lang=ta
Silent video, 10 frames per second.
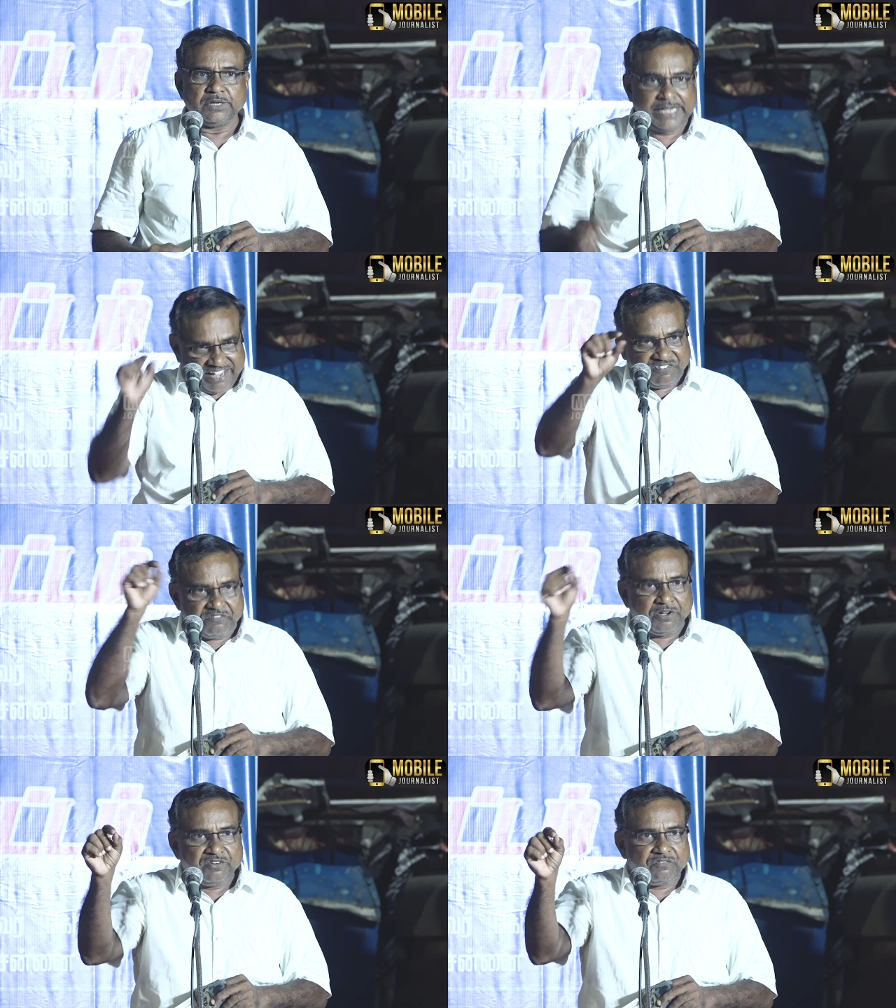நீங்க
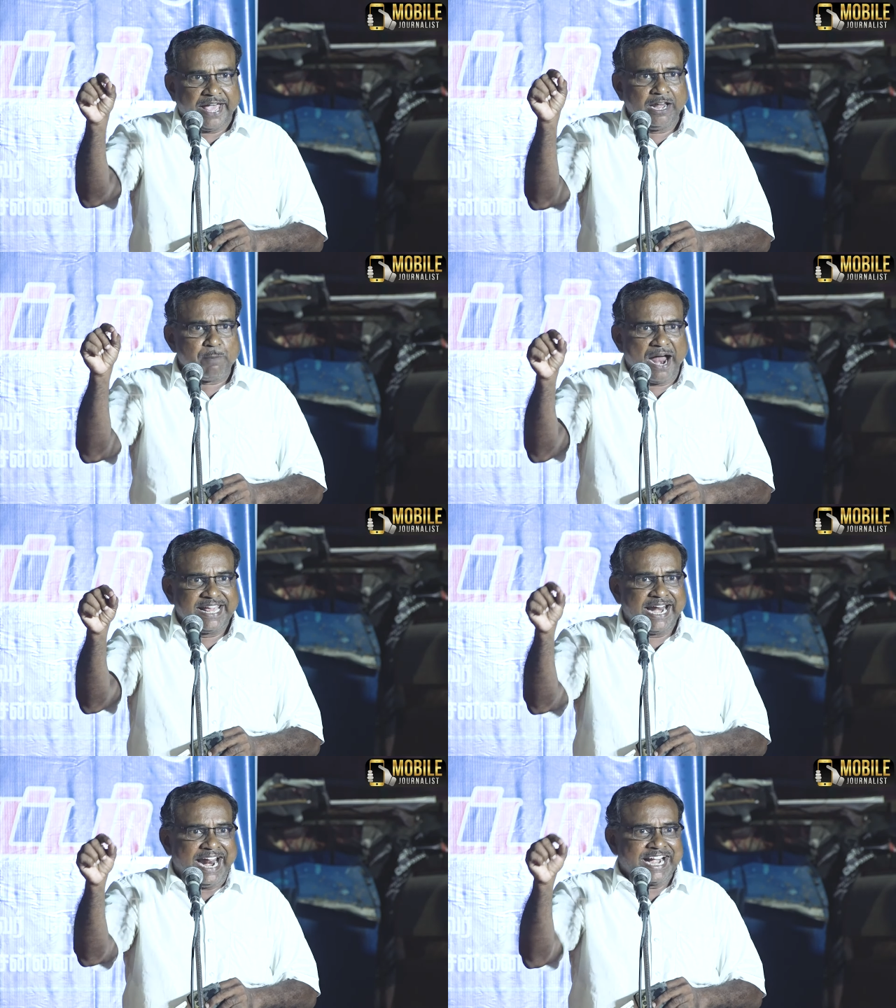
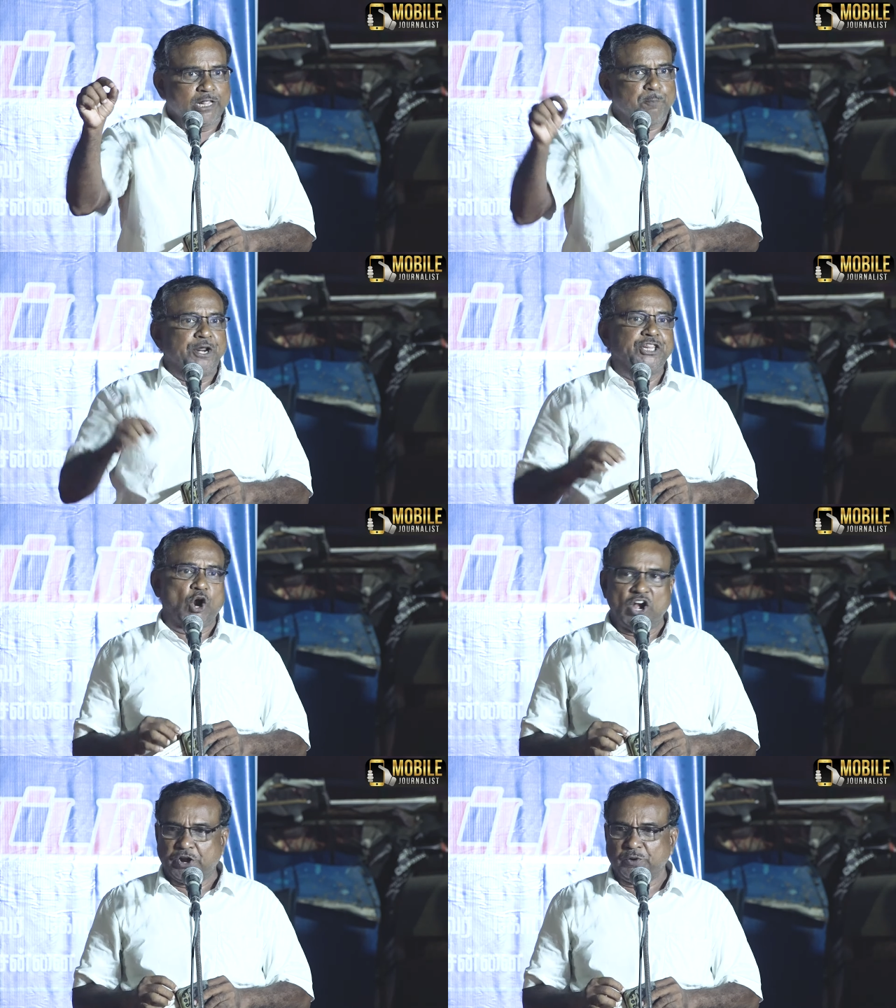வேறுபாடு என்னன்றதை புரிந்து
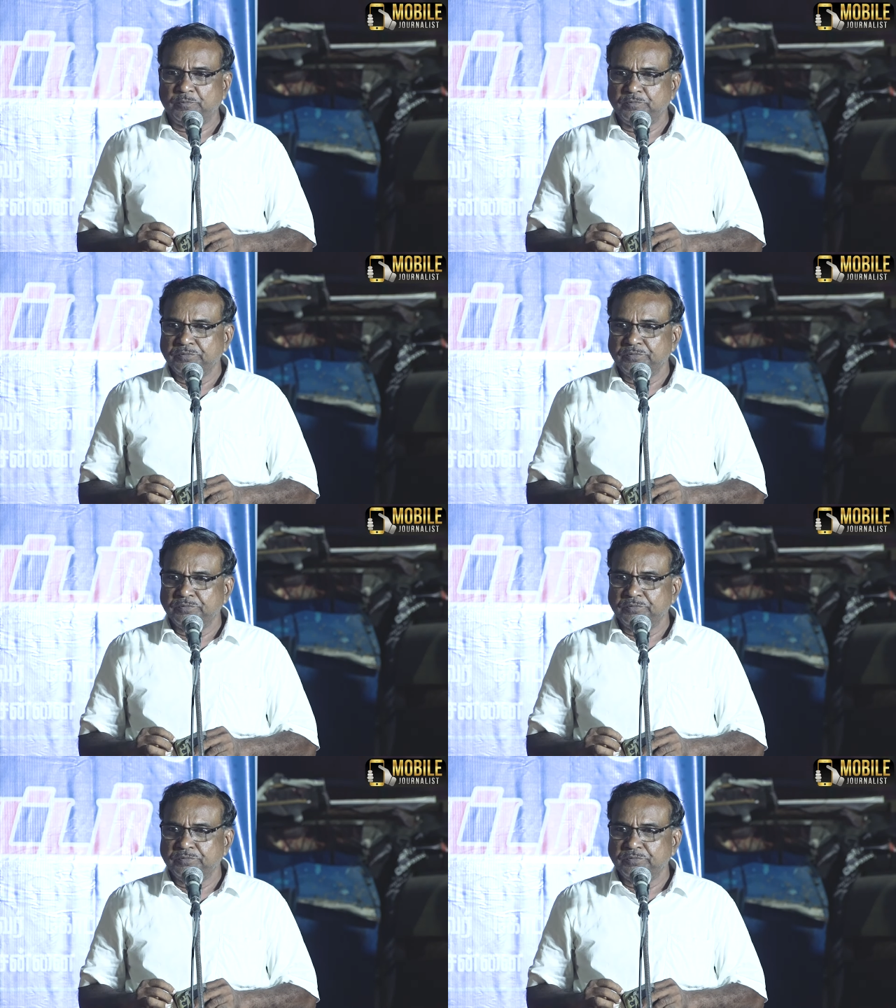கொள்ளணும்